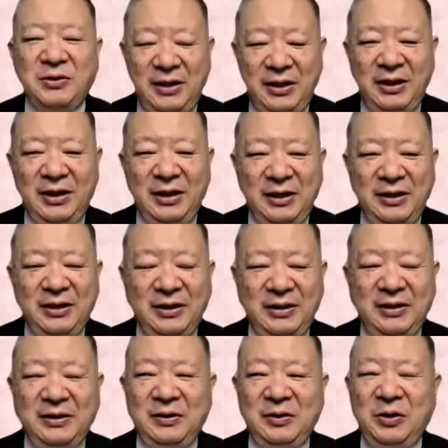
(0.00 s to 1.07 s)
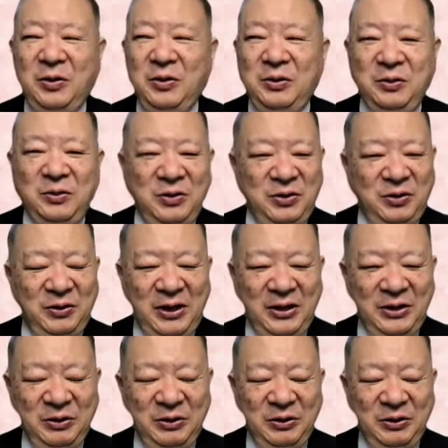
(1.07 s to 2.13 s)
ね。今日の五条の
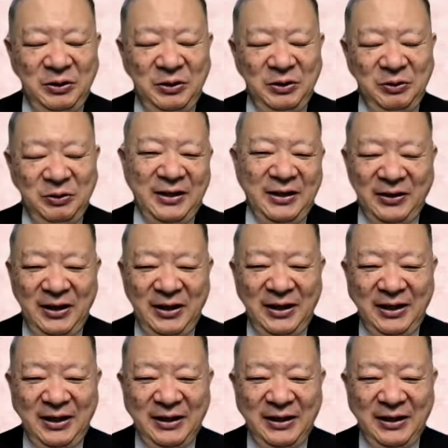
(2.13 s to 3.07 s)
橋の上からですからね。